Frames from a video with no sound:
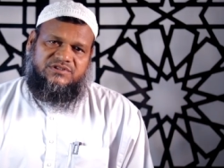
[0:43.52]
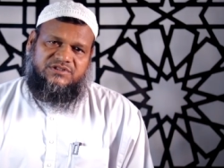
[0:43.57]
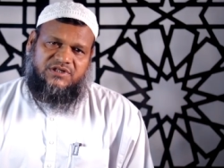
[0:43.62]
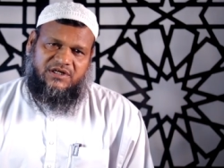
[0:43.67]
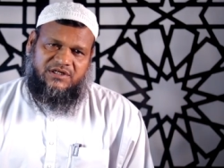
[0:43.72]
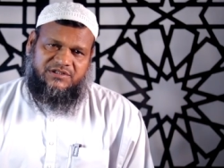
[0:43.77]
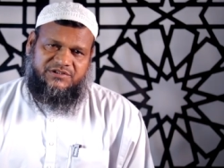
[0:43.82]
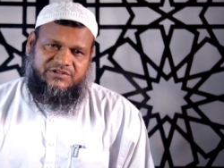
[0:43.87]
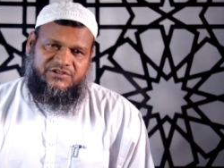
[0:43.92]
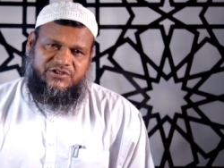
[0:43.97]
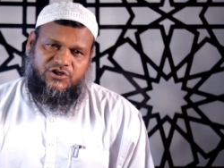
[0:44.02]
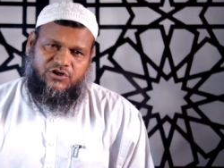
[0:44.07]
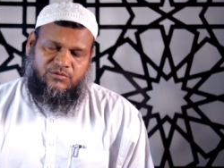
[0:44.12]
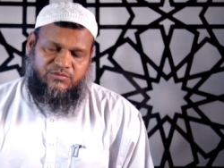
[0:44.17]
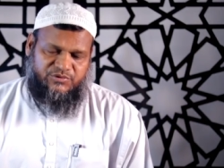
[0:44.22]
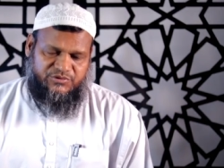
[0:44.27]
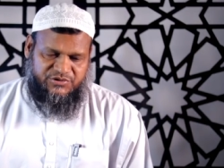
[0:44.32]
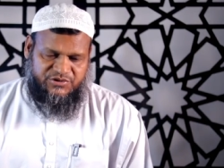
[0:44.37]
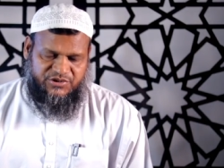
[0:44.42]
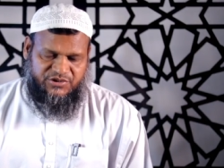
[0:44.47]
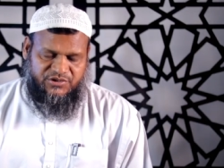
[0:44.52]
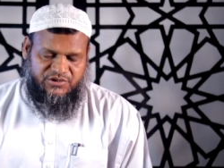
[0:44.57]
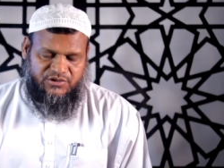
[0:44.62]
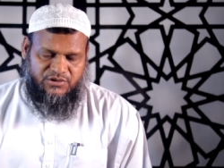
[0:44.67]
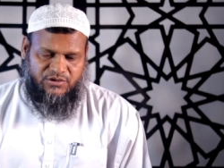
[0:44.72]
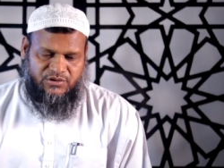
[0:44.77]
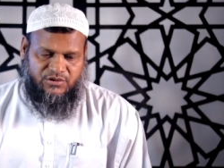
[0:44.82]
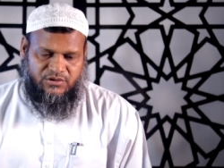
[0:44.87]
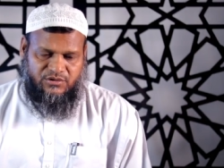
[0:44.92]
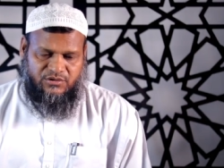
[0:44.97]
শান্তি অবতীর্ণ
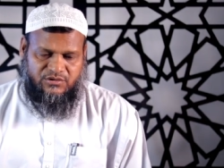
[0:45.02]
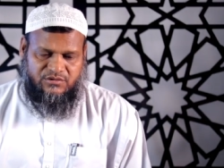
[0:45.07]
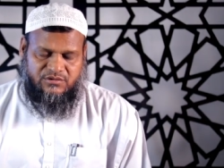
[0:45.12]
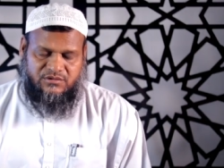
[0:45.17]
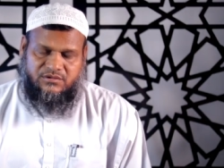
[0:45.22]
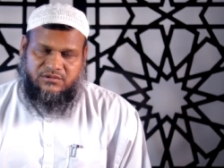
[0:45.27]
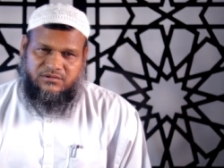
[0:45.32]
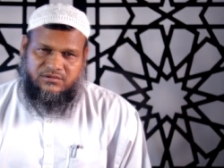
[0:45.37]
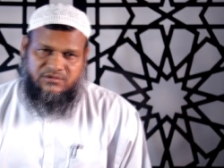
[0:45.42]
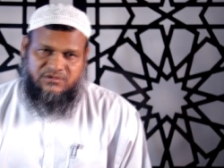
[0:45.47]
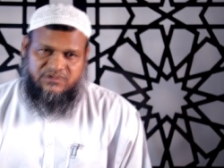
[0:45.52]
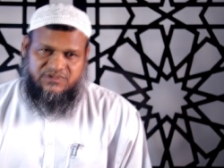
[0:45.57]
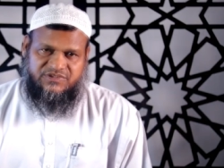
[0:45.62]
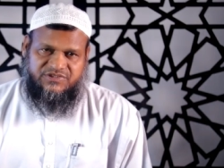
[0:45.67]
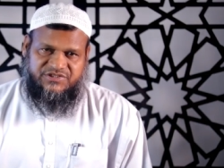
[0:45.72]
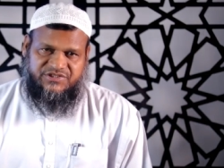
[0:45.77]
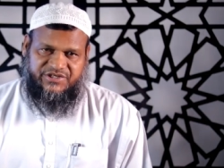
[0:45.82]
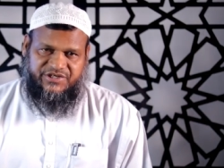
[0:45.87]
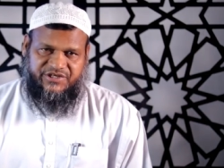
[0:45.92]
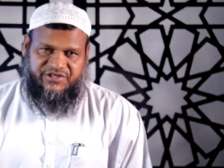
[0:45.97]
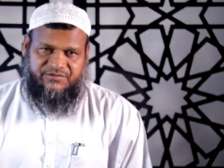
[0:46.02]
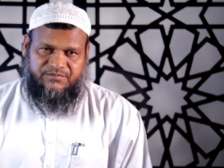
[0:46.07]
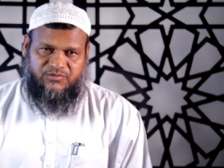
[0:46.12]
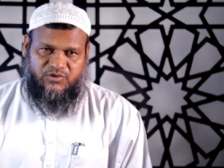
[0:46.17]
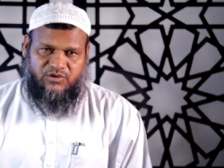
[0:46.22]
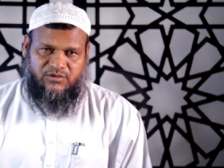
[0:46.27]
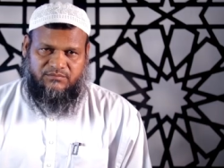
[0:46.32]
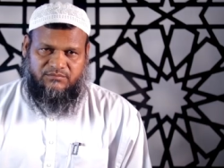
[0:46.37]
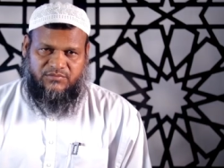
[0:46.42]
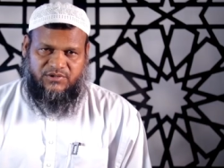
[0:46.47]
হোক সেই
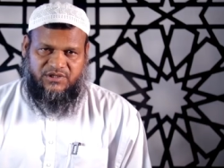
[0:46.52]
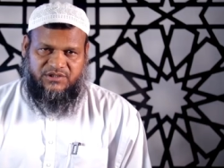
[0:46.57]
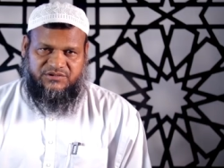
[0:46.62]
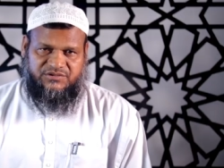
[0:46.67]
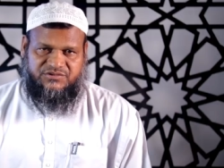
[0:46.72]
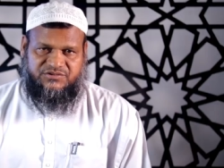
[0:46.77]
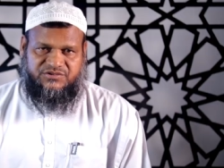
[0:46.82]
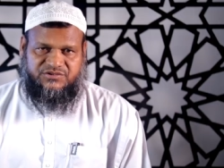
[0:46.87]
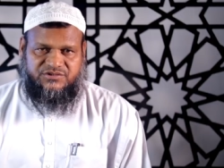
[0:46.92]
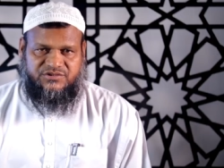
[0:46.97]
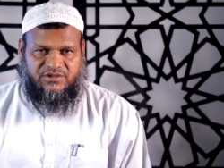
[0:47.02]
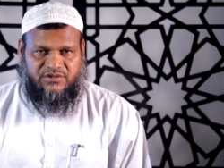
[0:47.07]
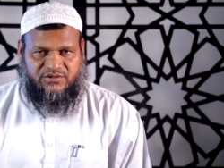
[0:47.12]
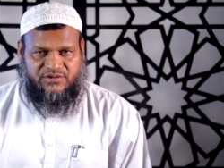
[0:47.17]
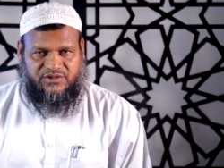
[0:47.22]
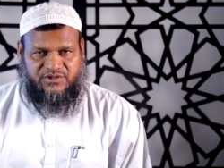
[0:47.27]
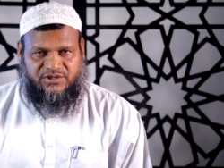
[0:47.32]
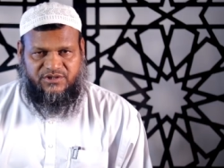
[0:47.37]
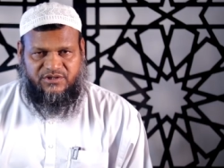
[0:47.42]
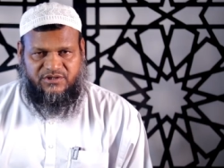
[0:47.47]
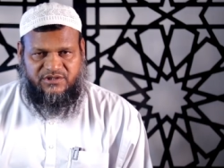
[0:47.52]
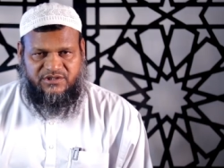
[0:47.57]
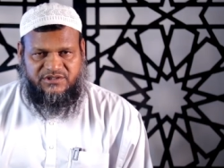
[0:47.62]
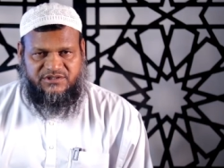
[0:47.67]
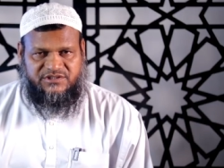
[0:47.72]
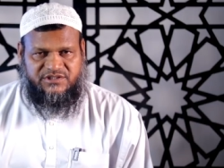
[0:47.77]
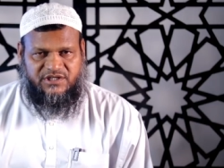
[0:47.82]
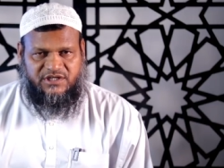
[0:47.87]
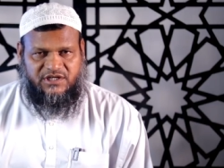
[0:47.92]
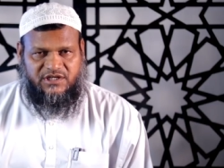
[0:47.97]
মোহাম্মদ সাল্লাহ আলি
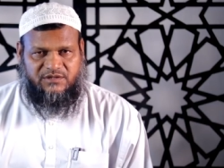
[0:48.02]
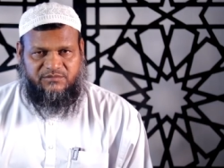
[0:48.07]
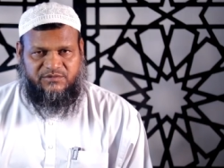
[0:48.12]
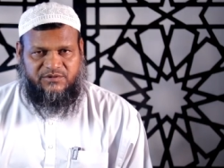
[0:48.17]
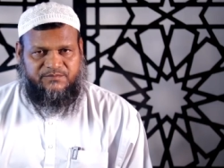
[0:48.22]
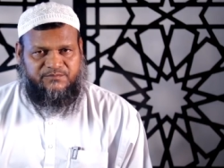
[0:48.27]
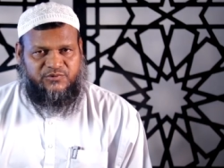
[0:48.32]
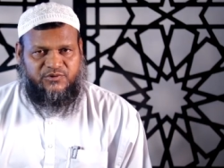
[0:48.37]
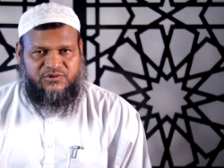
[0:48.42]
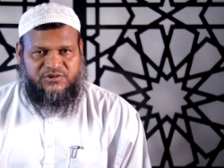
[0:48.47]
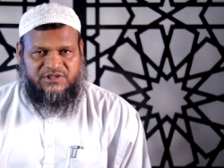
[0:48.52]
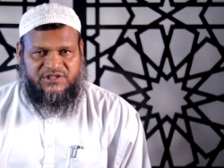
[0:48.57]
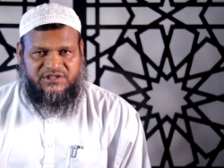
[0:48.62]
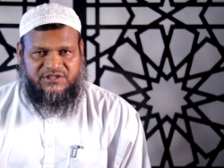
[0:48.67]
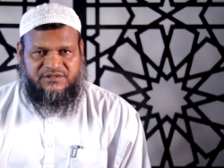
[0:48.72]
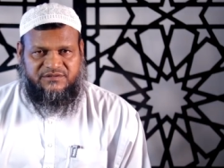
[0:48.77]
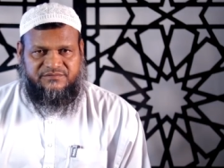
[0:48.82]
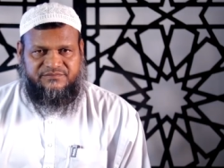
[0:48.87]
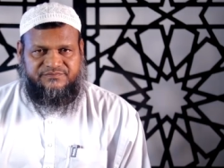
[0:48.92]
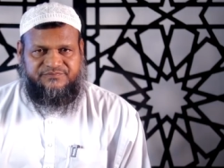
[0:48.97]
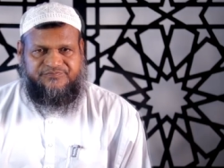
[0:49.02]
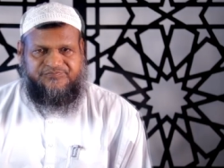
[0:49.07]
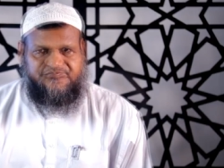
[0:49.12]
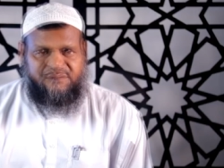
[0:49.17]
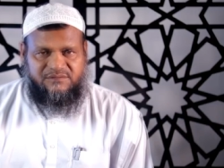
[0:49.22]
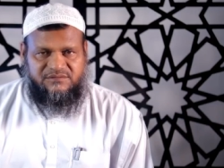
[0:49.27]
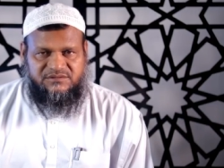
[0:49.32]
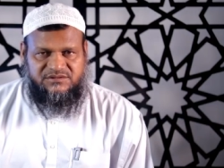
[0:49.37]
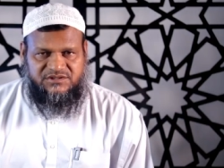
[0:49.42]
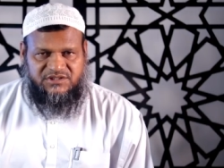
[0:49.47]
সাল্লামের প্রতি
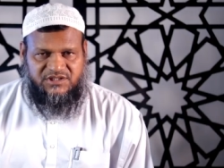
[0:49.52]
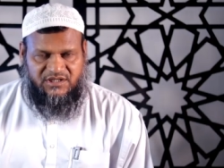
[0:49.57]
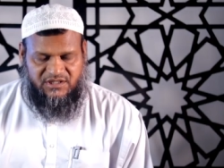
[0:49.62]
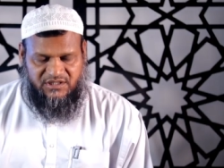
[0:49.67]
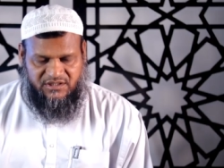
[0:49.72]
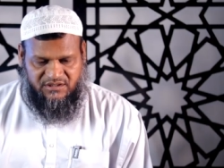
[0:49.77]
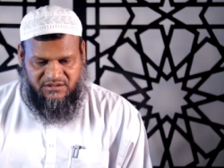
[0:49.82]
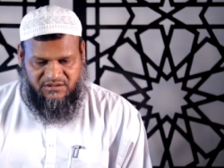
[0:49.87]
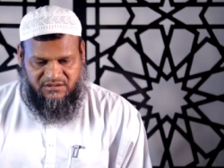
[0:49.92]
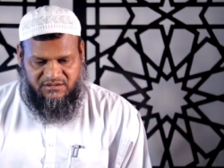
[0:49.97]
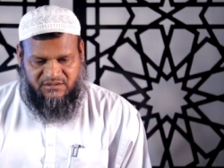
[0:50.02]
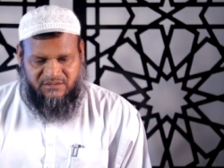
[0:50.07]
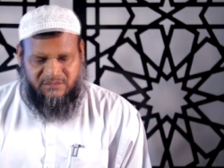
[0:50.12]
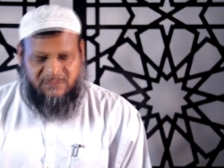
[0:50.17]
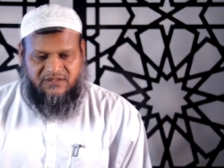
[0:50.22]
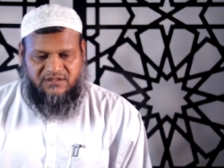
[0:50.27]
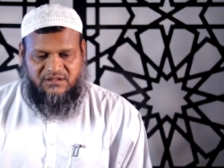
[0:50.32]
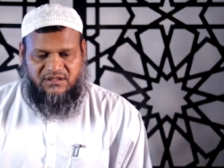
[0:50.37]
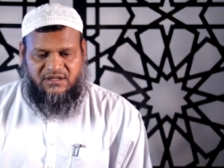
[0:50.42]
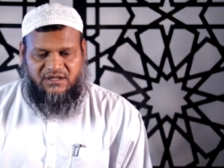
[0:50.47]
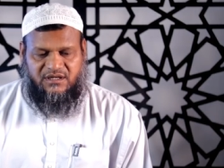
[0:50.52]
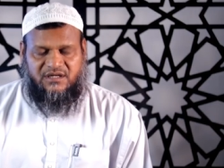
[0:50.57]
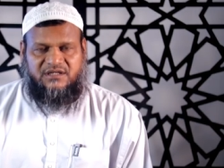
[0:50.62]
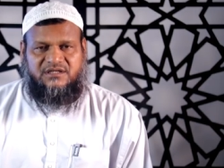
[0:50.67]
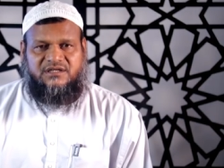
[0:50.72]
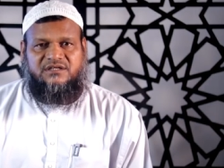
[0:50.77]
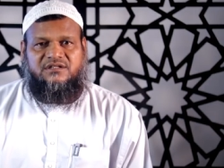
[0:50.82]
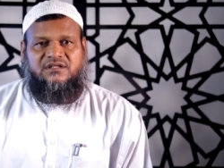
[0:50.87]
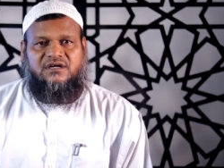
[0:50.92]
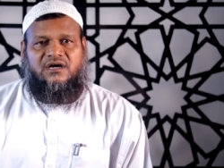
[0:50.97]
যার
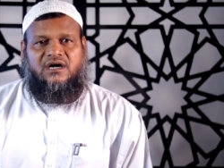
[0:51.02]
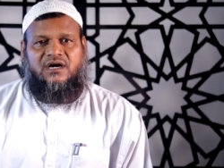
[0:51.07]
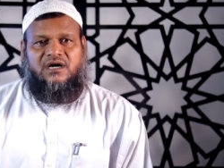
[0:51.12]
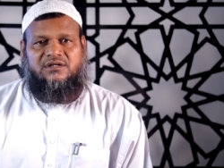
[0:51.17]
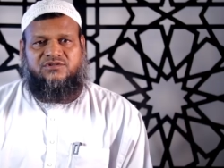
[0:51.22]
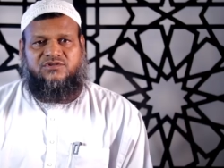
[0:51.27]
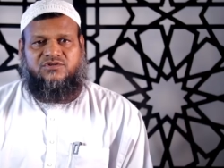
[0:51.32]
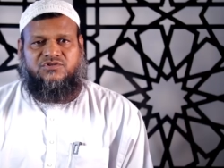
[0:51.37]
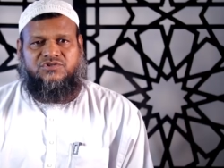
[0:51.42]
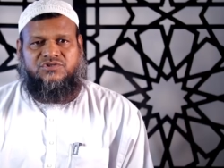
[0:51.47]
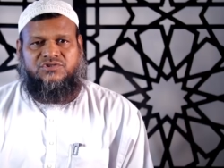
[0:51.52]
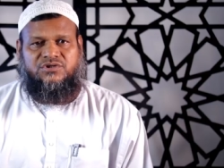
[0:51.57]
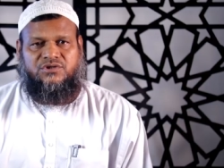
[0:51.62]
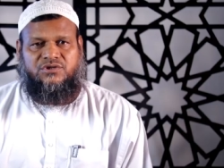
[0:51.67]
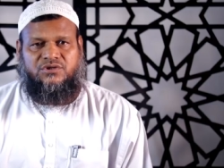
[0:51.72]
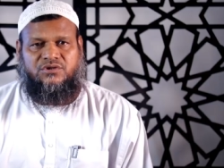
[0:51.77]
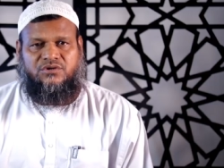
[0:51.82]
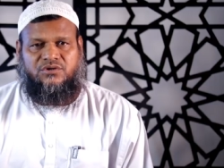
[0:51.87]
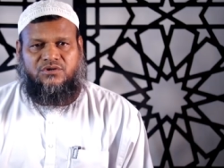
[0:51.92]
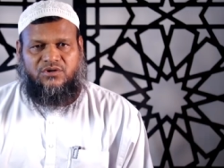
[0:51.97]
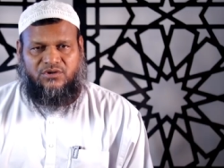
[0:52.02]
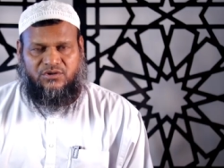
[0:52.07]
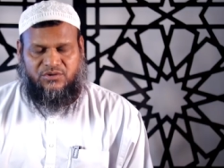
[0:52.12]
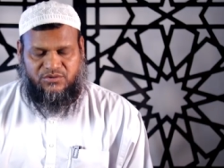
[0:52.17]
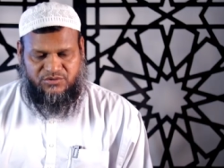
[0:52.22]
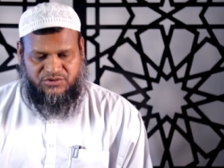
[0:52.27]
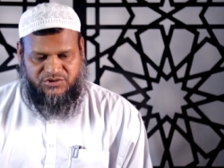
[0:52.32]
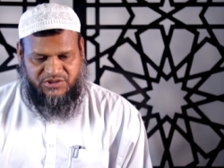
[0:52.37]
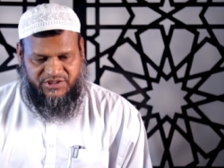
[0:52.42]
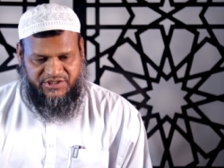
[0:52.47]
আকিদা আদর্শ
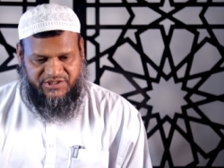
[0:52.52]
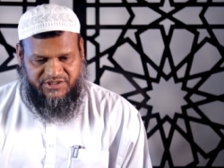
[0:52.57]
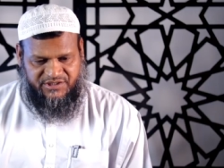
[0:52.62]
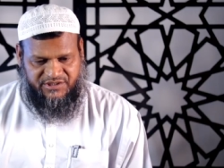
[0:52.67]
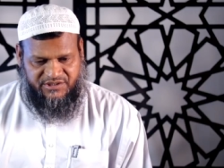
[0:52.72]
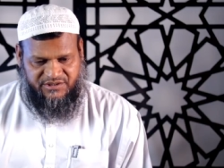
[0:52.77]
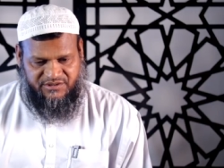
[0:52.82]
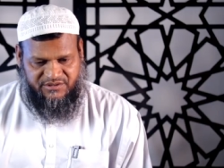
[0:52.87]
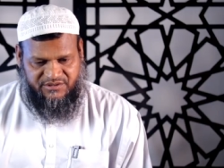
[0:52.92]
অনুযায়ী